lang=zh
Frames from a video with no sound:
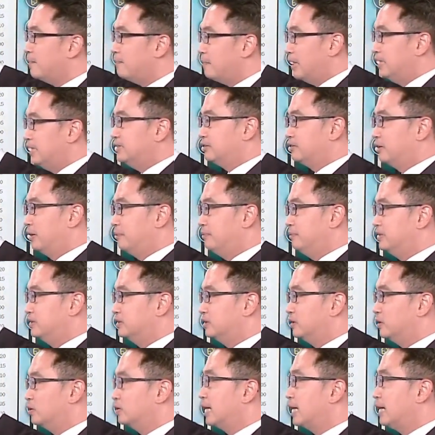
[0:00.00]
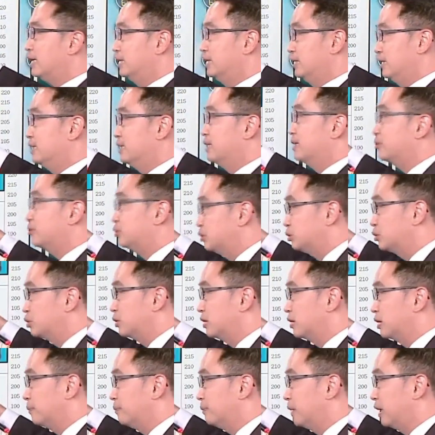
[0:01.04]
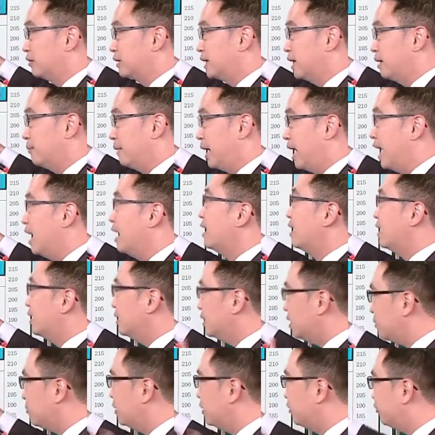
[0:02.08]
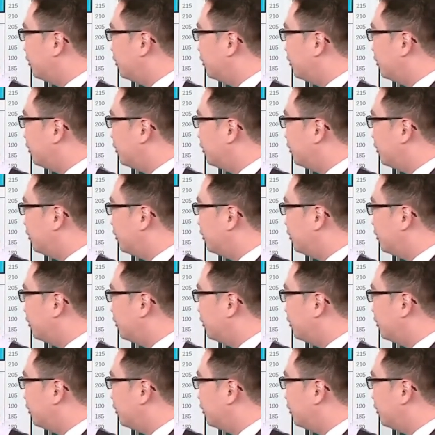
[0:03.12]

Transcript: 那盘整完毕之后，他一定要去做一个表态嘛？那